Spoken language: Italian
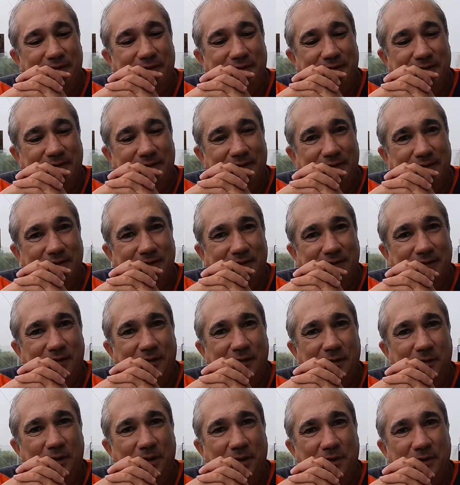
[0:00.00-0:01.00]
tanti.
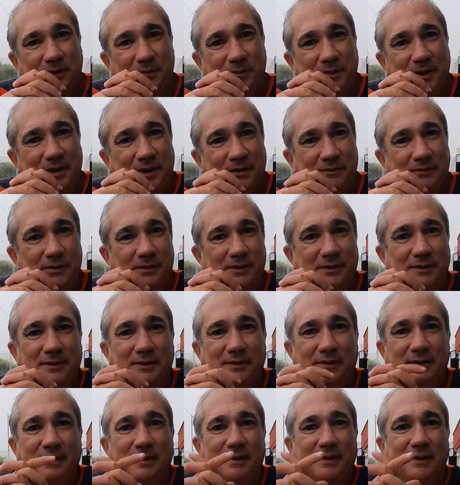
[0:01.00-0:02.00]
Oh, molto amichevoli.
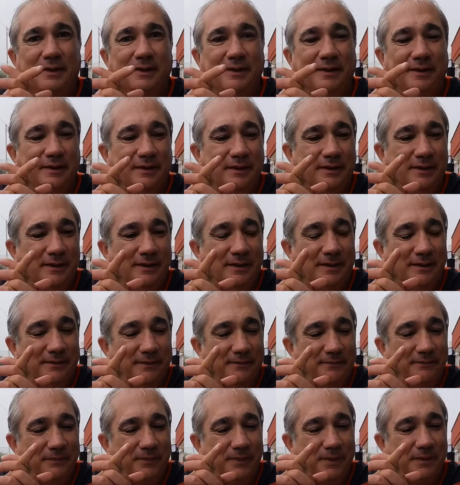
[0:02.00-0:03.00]
E
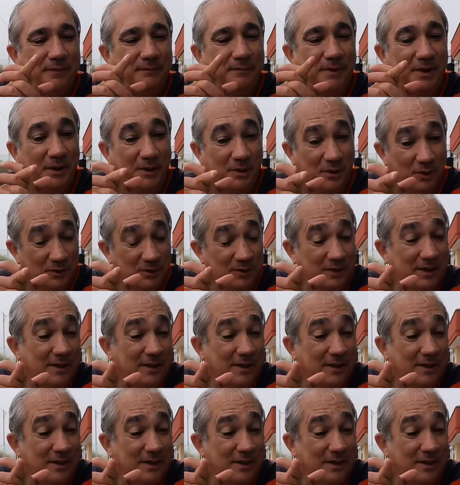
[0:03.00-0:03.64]
Niente, ho... Mi ricordo